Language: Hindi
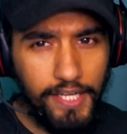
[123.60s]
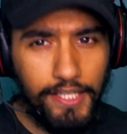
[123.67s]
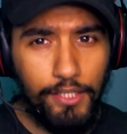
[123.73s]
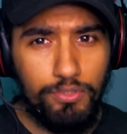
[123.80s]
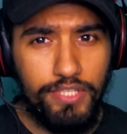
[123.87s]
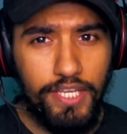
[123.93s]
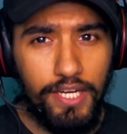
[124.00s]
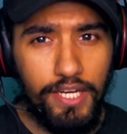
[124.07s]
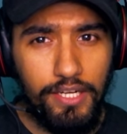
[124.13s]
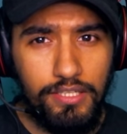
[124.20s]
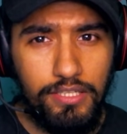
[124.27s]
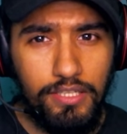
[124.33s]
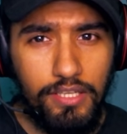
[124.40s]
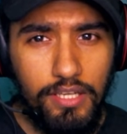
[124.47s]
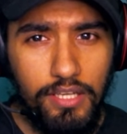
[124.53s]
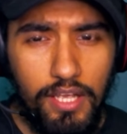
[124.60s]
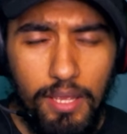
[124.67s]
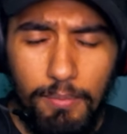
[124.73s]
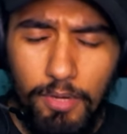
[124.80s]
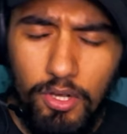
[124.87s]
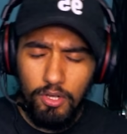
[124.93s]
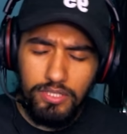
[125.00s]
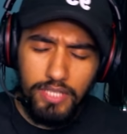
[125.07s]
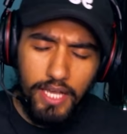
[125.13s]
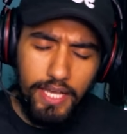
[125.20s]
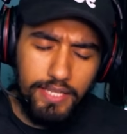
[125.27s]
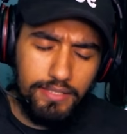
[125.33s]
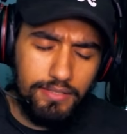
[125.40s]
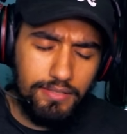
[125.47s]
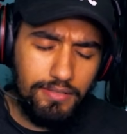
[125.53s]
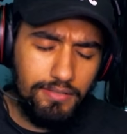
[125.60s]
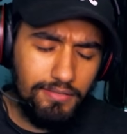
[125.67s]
to see it because guys